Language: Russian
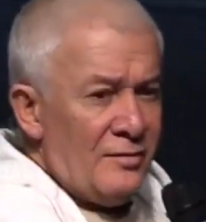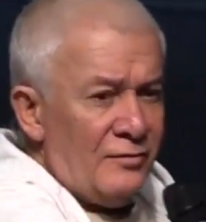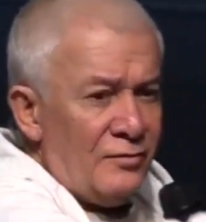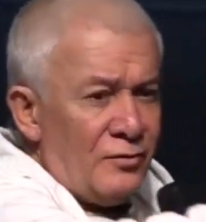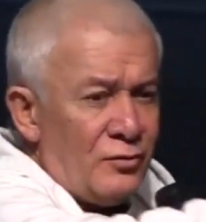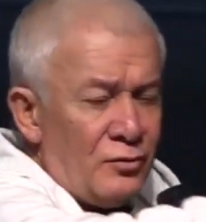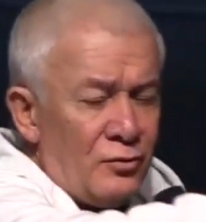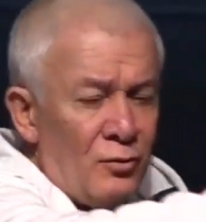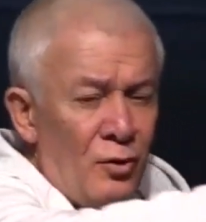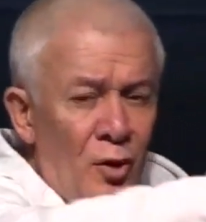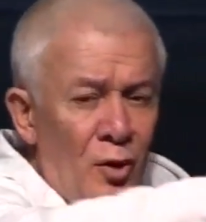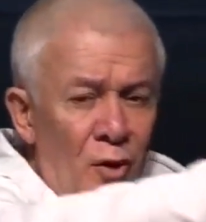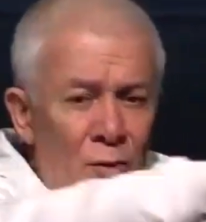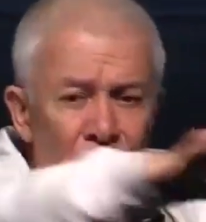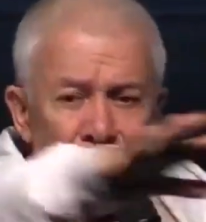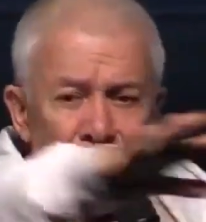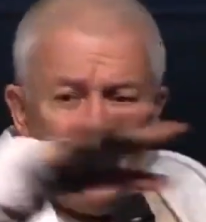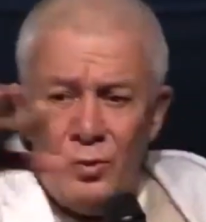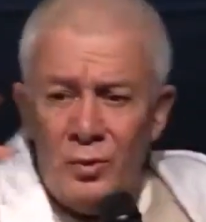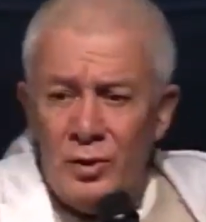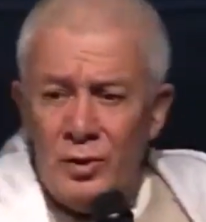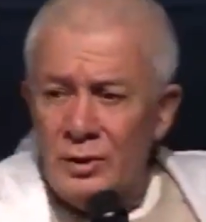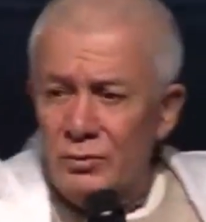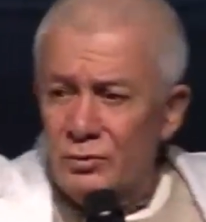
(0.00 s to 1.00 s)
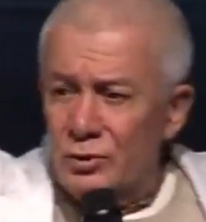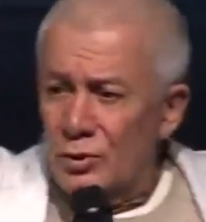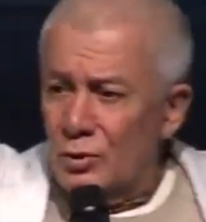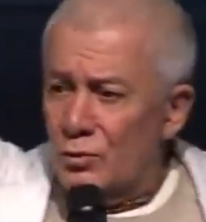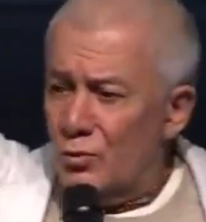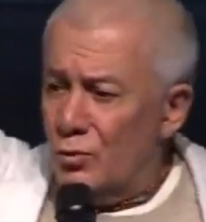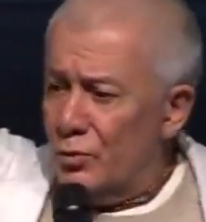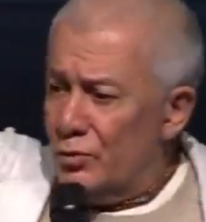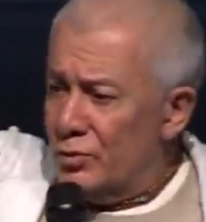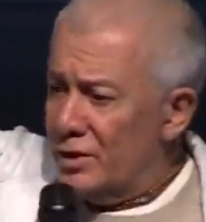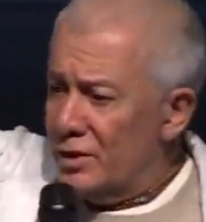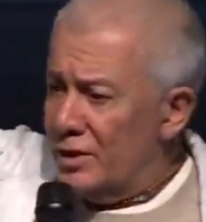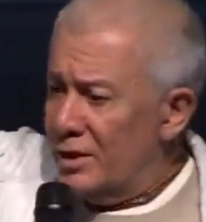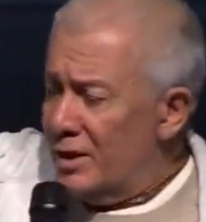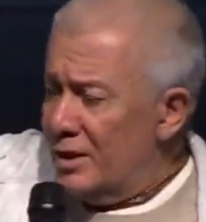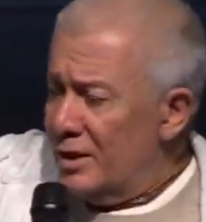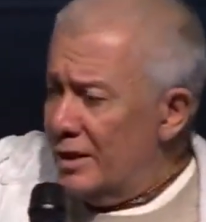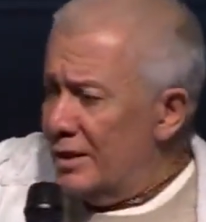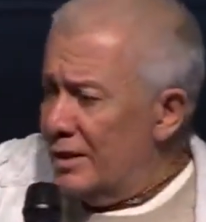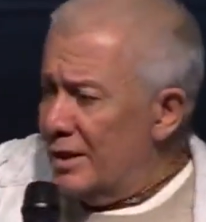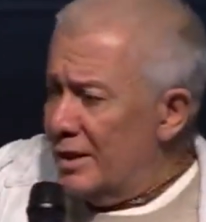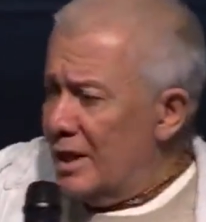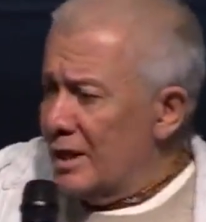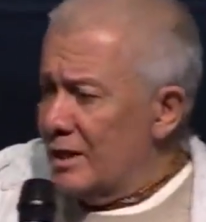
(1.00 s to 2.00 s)
Все поле уже
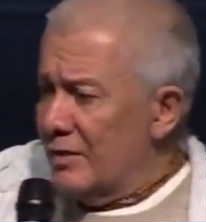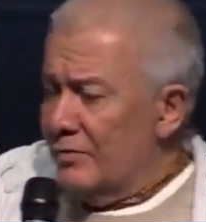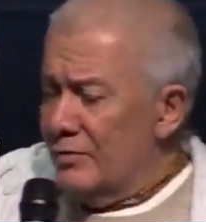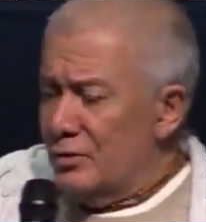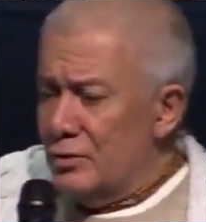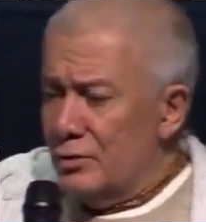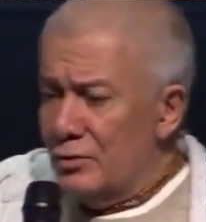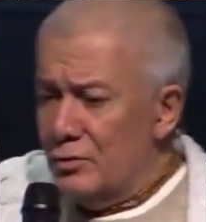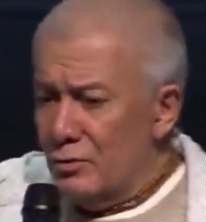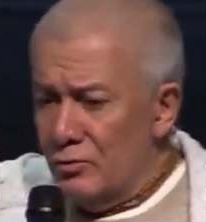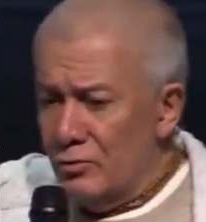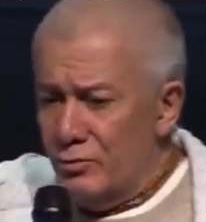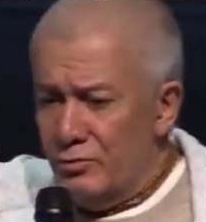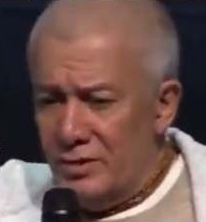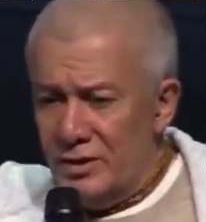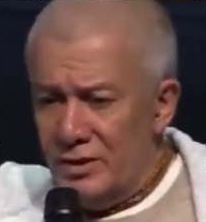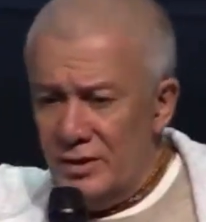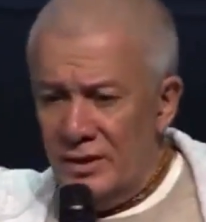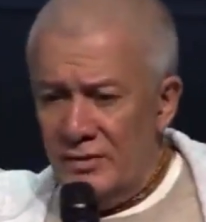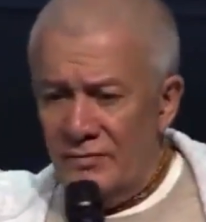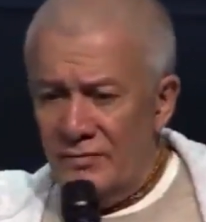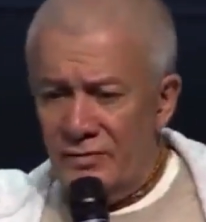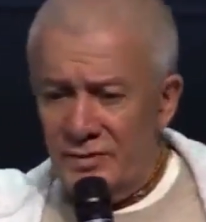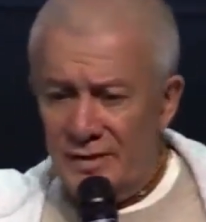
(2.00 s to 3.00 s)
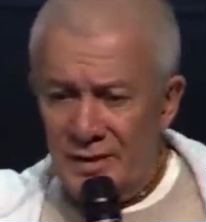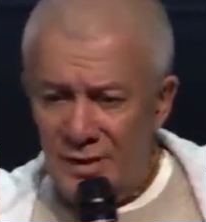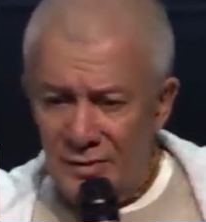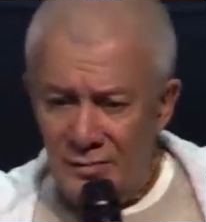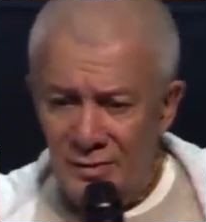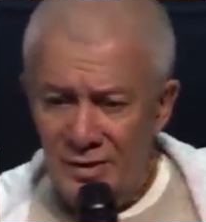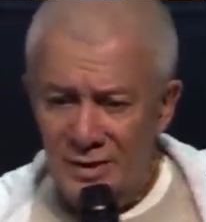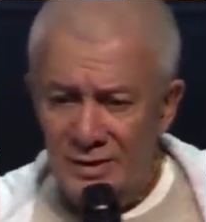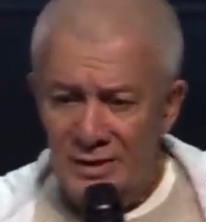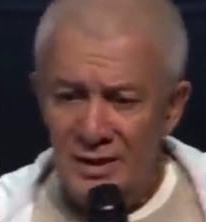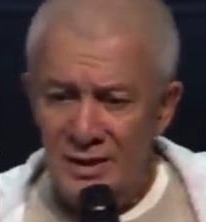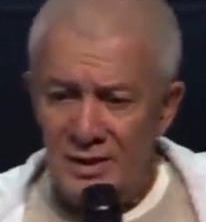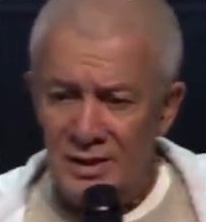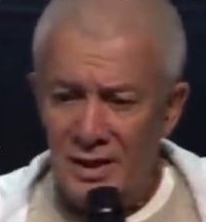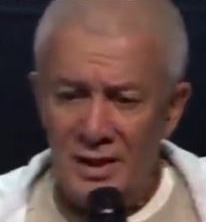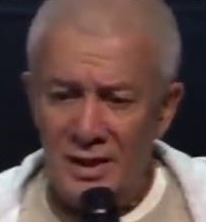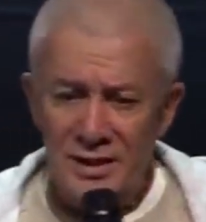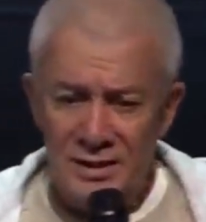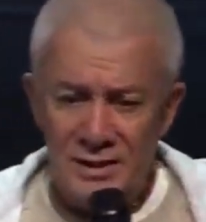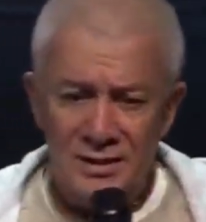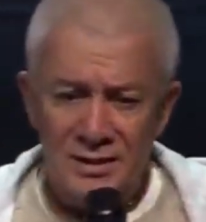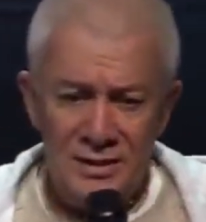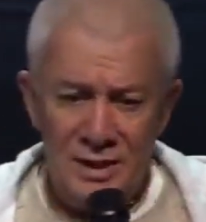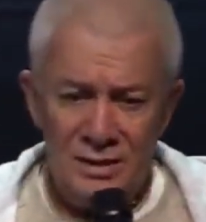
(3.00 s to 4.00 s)
гудело, раковину трубили, все были,
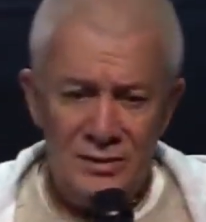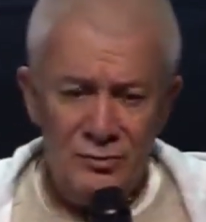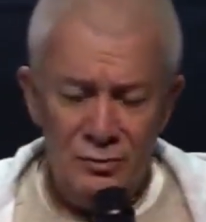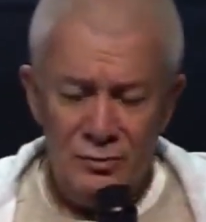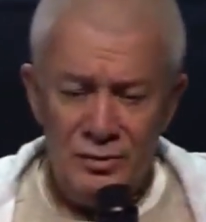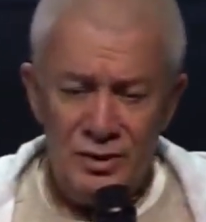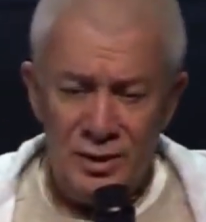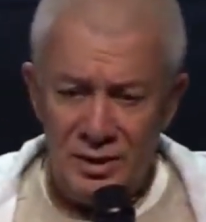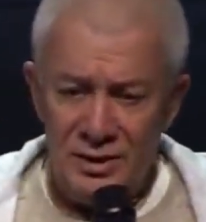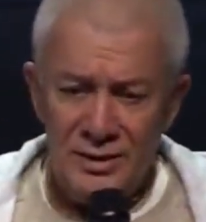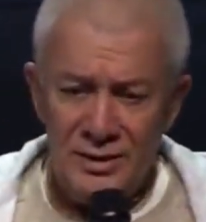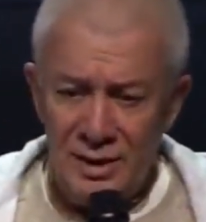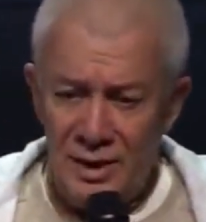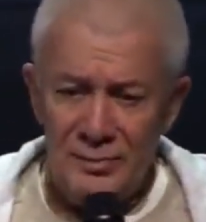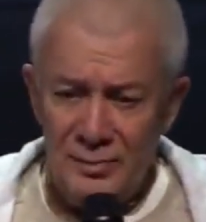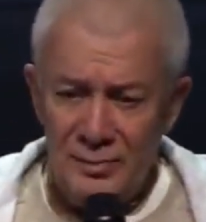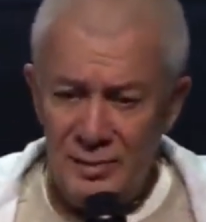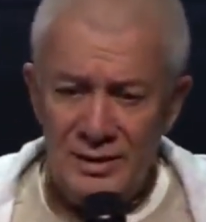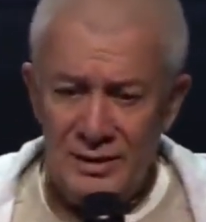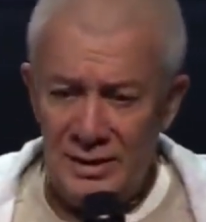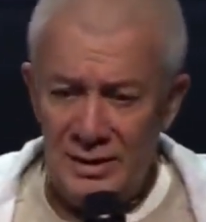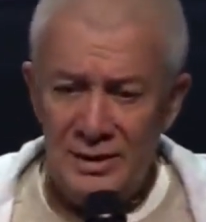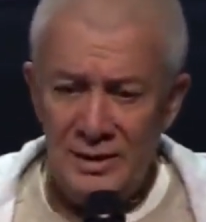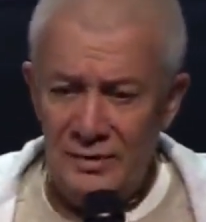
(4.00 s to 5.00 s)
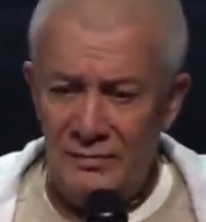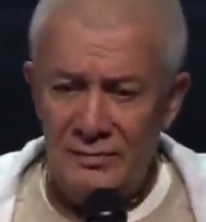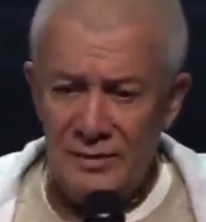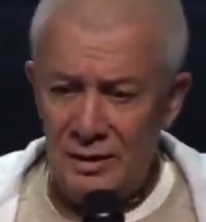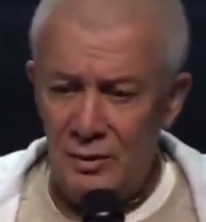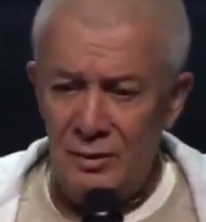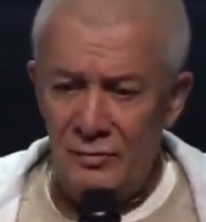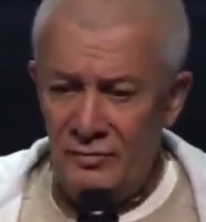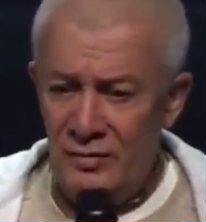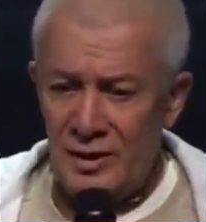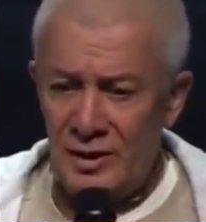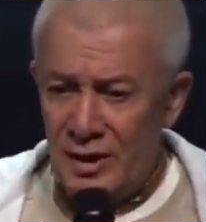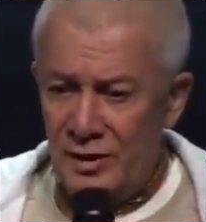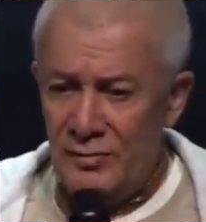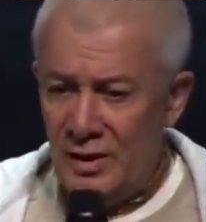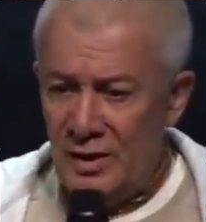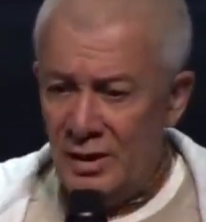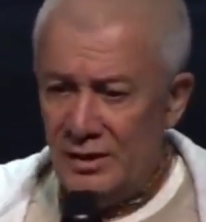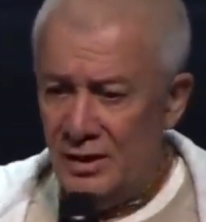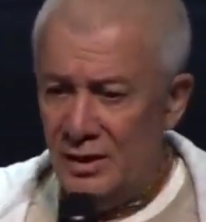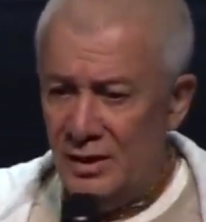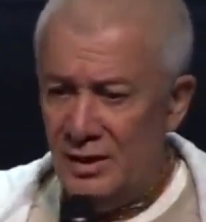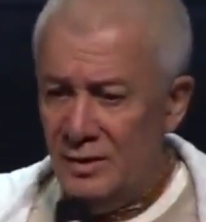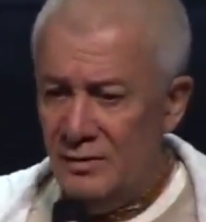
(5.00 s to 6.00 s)
держались за оружие, ждали последнего слова и
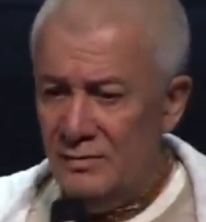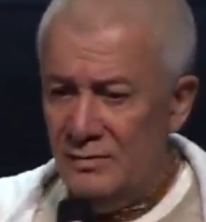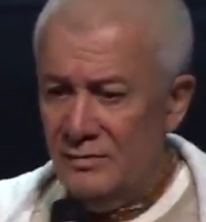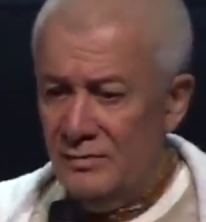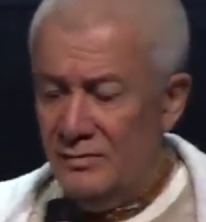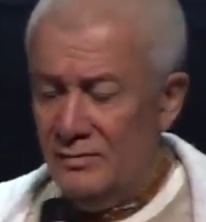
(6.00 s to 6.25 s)
команды.